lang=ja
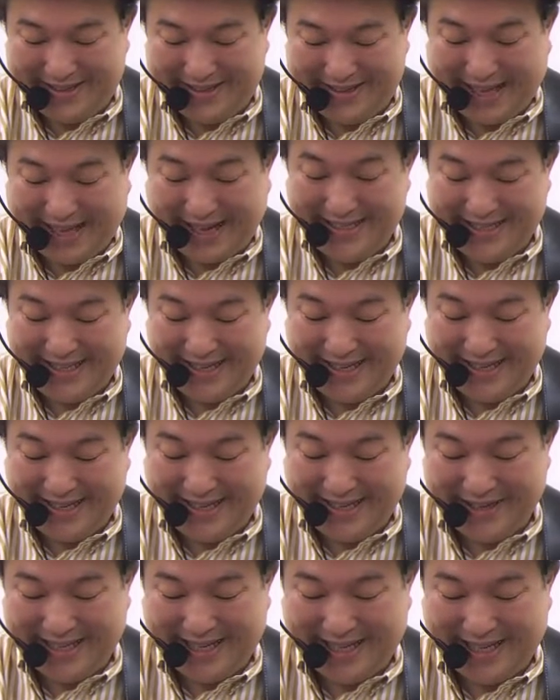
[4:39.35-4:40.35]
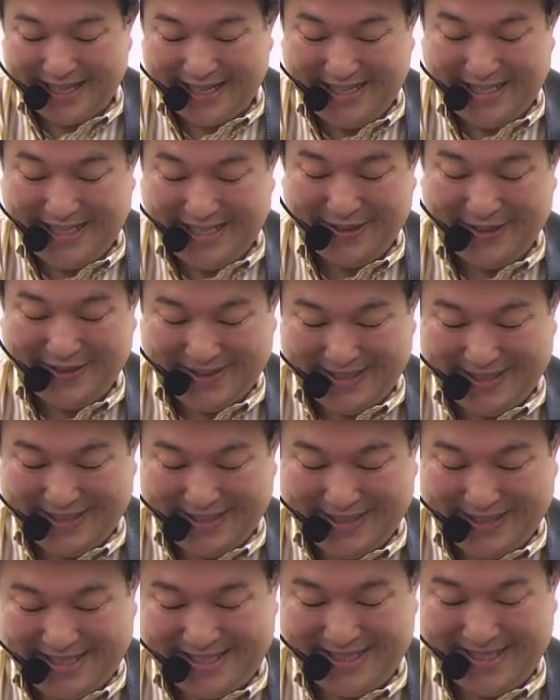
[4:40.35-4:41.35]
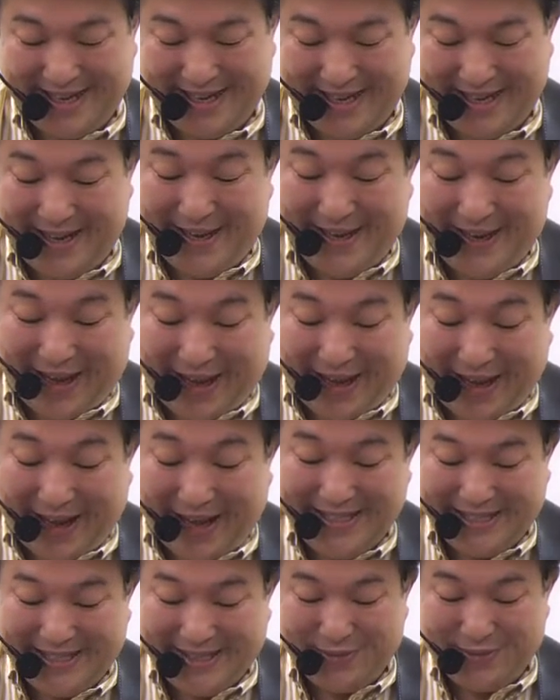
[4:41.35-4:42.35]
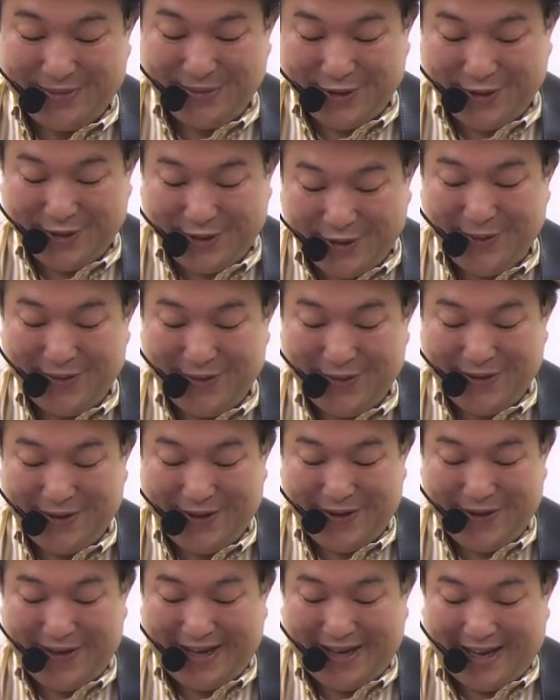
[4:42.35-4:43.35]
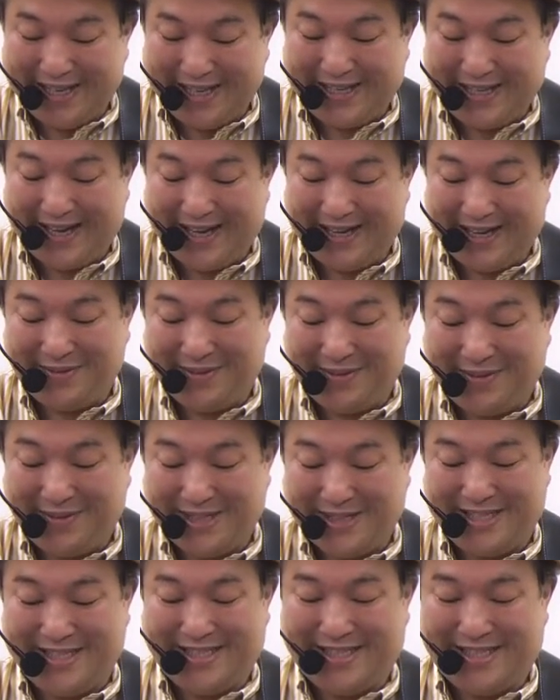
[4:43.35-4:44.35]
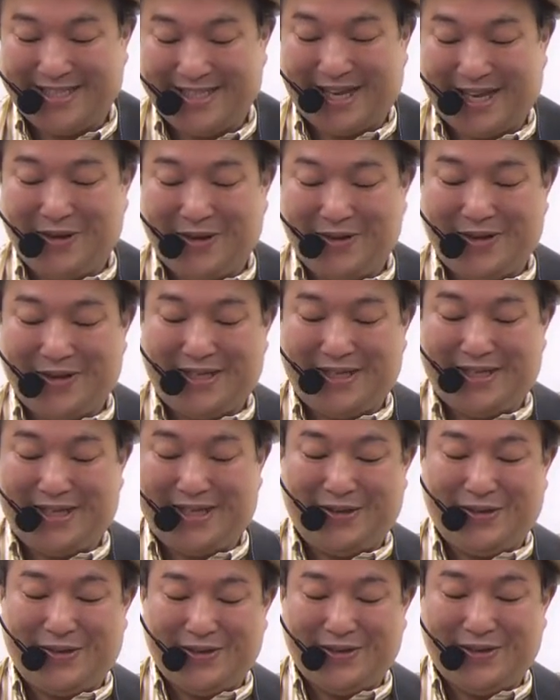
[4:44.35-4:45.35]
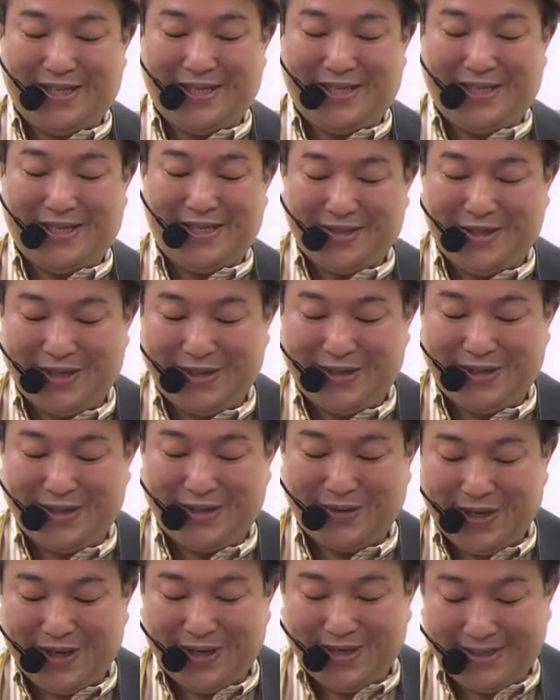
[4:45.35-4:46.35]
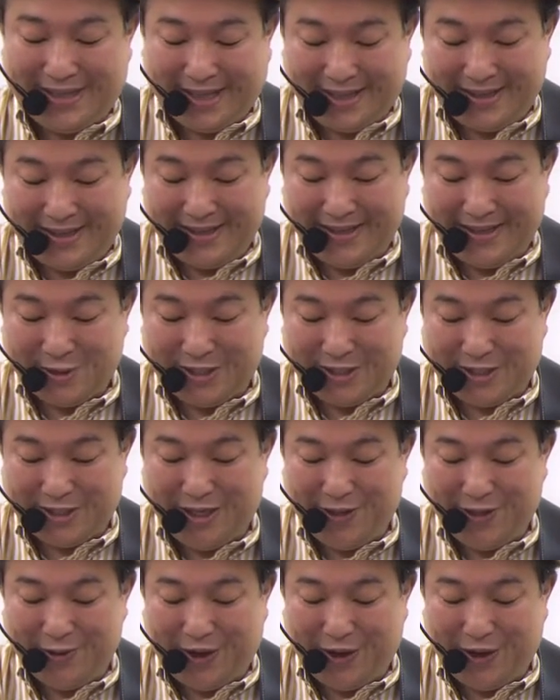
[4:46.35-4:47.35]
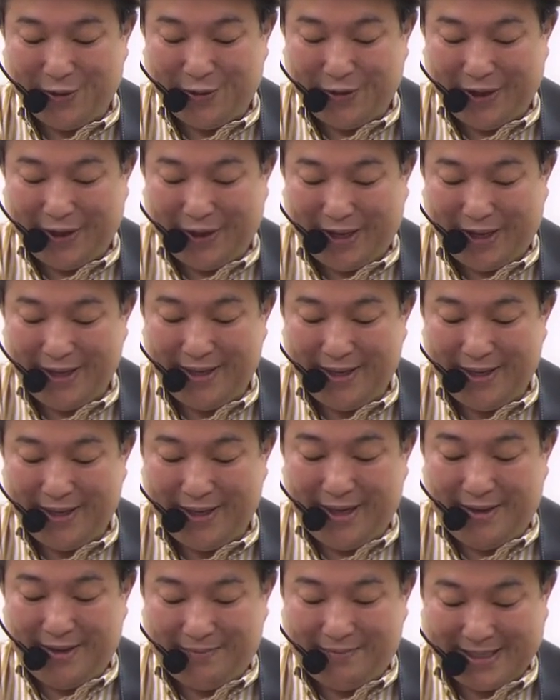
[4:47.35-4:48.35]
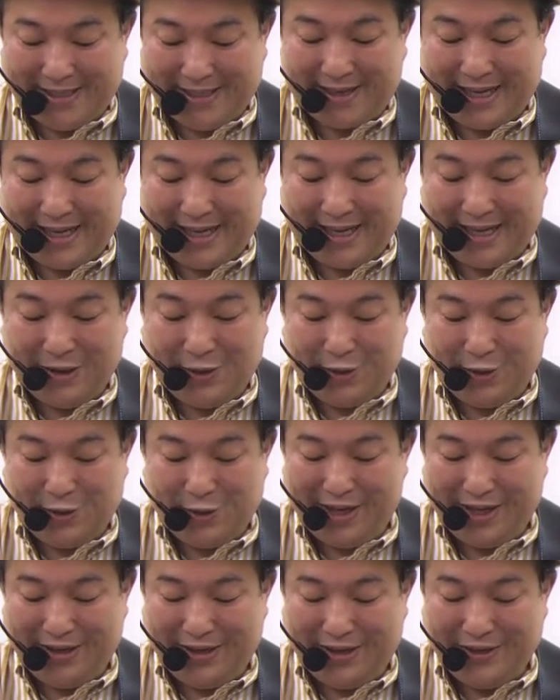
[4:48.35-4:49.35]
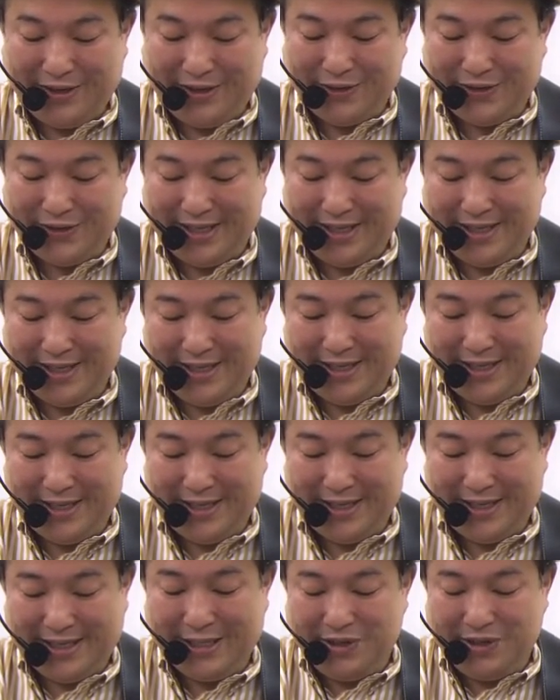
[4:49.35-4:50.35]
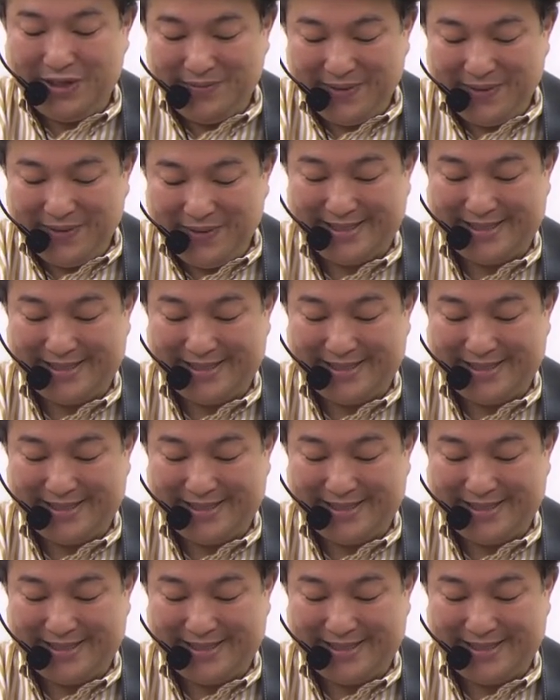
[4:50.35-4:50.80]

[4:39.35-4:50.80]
第3ヨハネ1章2節、愛する者よ、あなたが魂に幸いを得ているように、すべての点でも幸いを得、また健康であるように祈ります。